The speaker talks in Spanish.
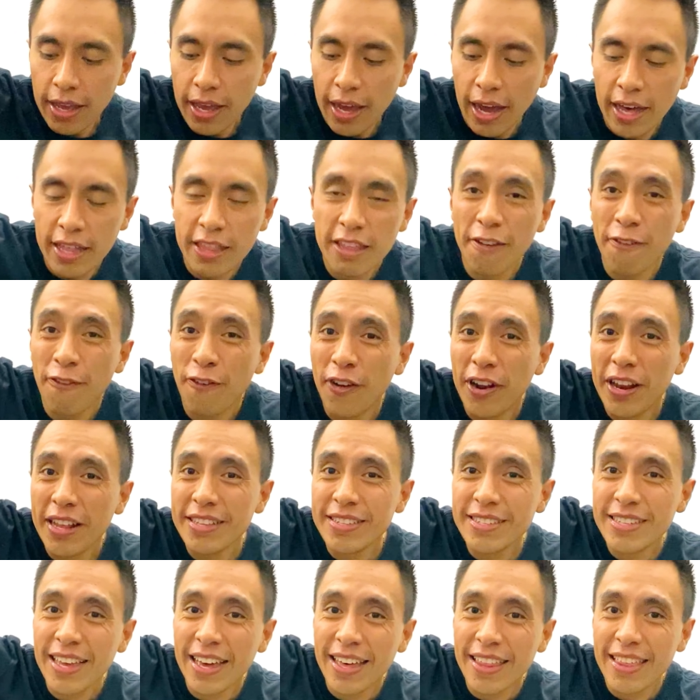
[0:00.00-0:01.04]
A
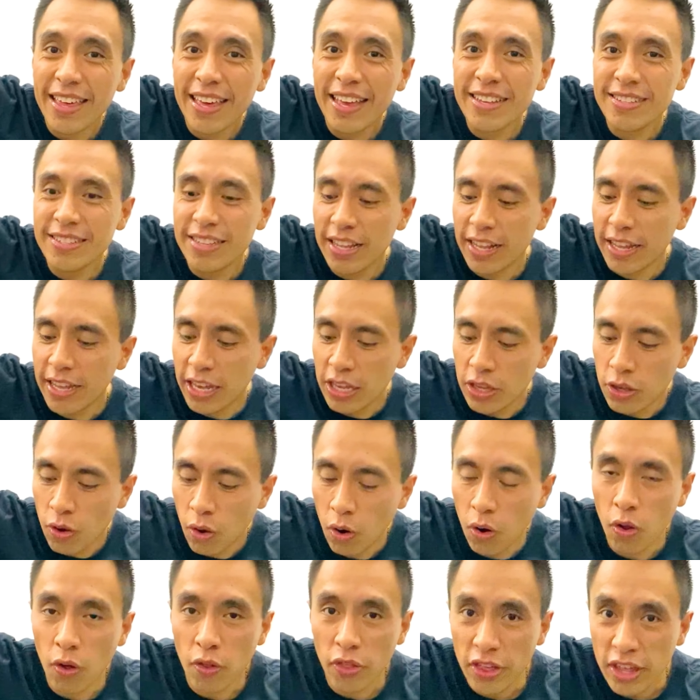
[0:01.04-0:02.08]
diferencia de este que
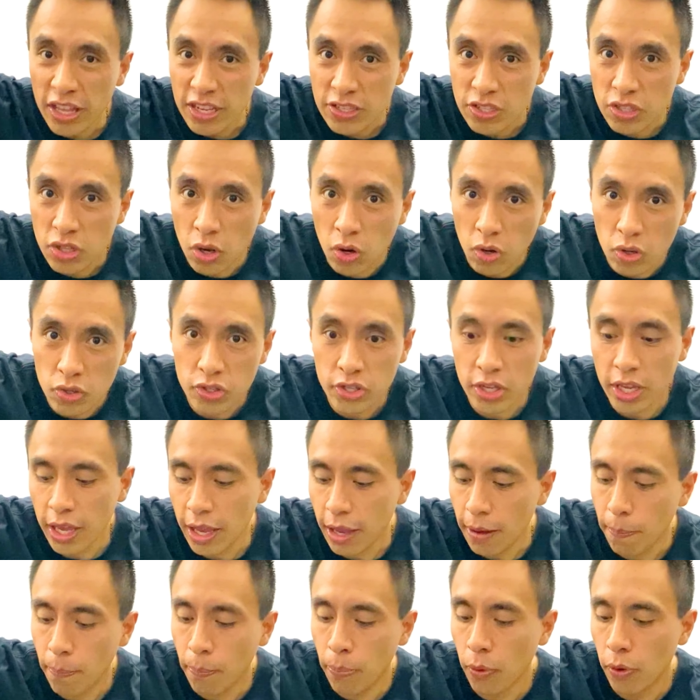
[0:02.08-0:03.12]
yo lo
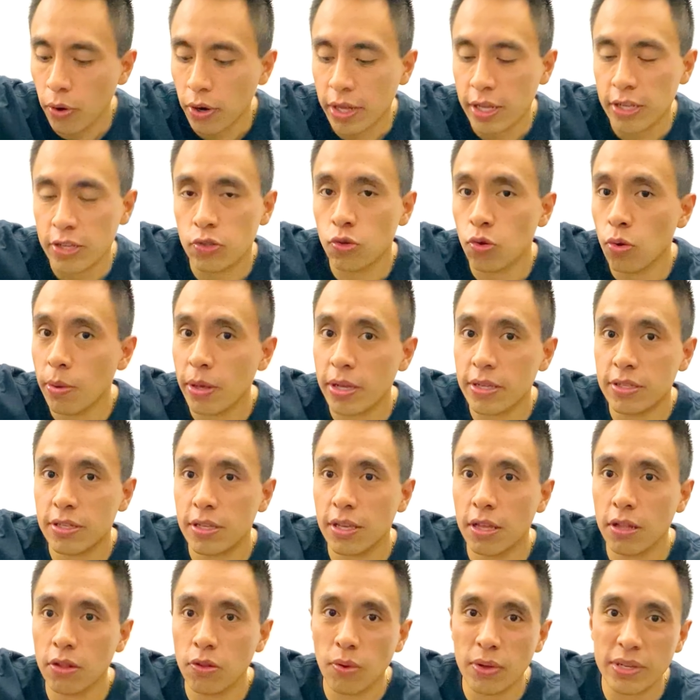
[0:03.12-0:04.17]
destrocé porque estuve
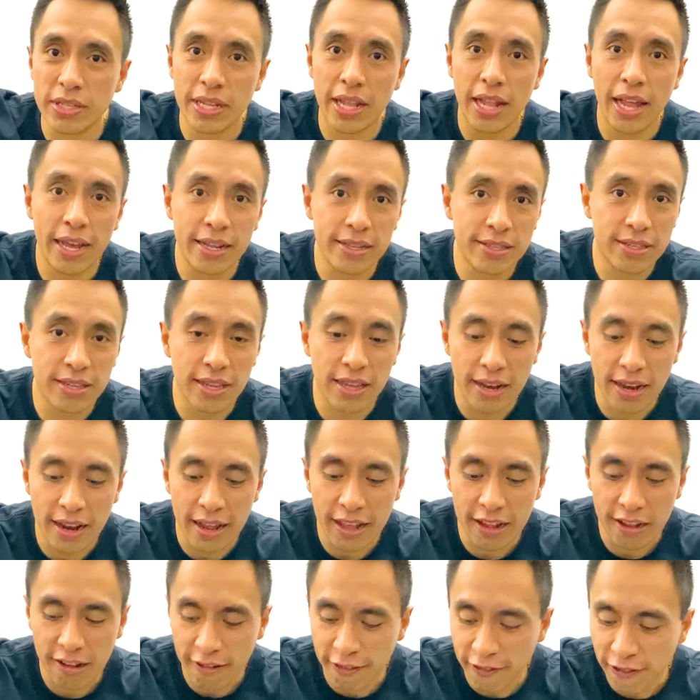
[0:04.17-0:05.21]
haciendo slides en
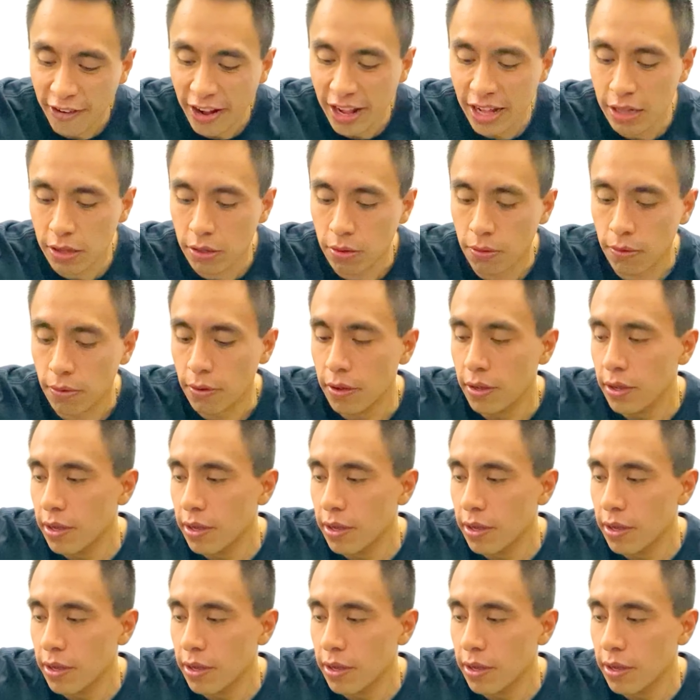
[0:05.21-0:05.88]
asfalto.